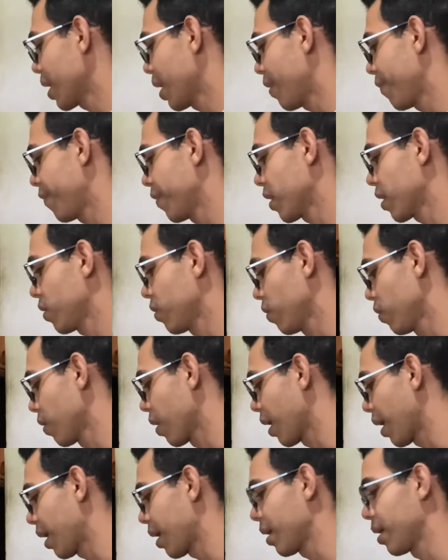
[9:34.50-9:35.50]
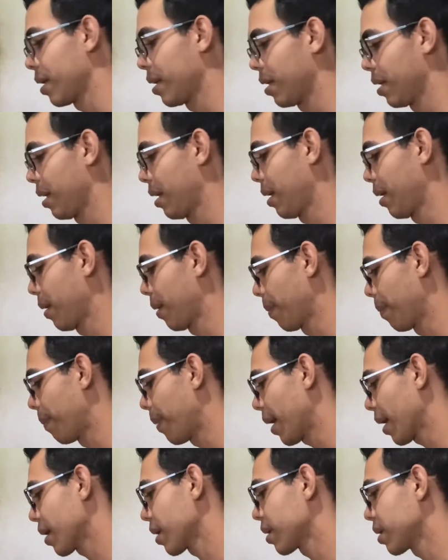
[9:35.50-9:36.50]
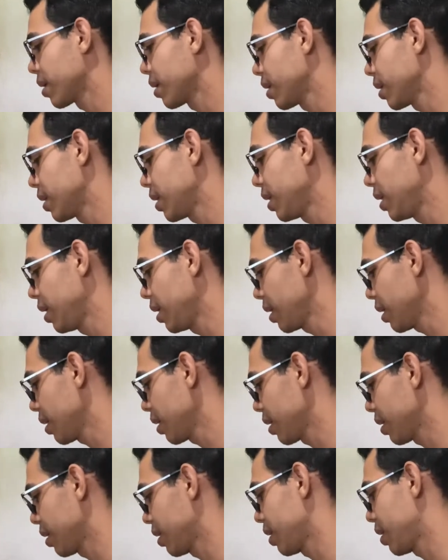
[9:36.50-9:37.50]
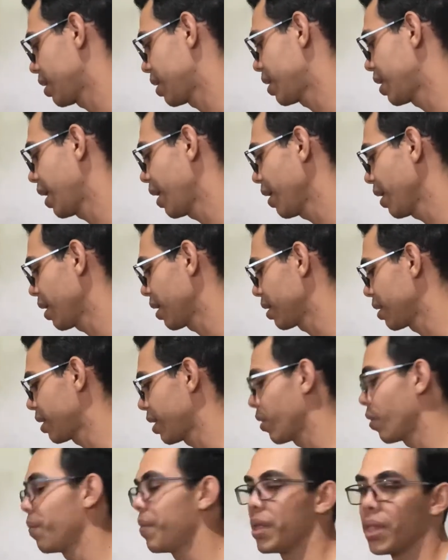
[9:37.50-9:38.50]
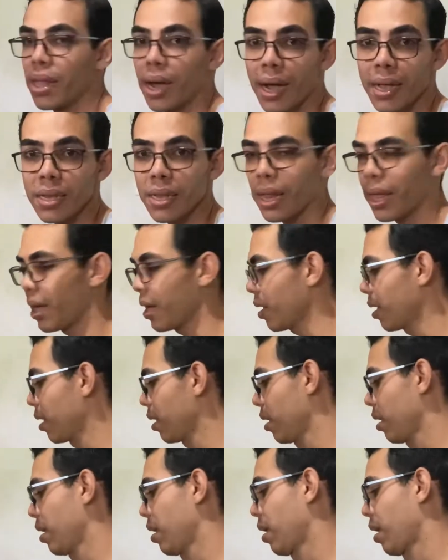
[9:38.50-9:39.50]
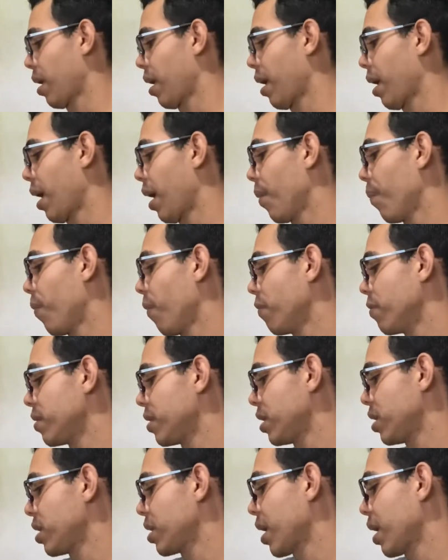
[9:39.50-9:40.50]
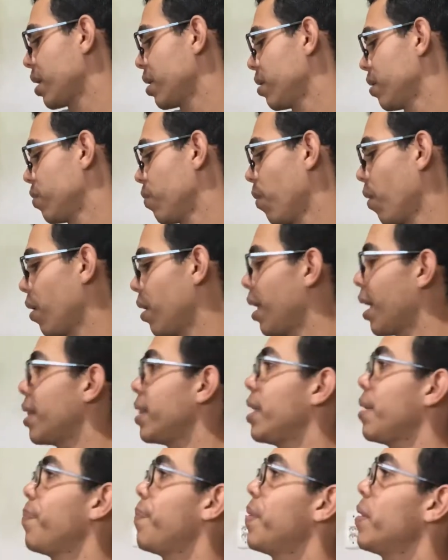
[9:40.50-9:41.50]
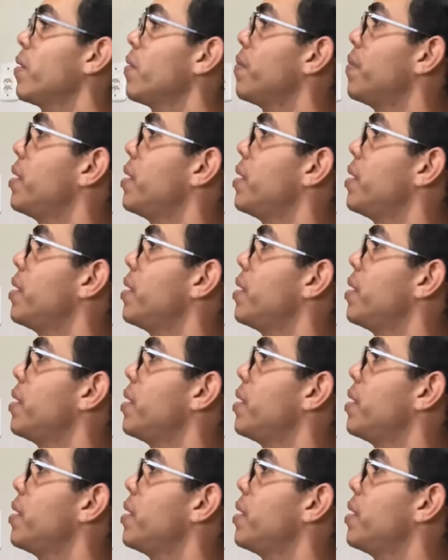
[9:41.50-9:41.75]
ela fique no lugar bacana aí, sem, sem umidade, né? É bom você estar dando uma olhada aí, pelo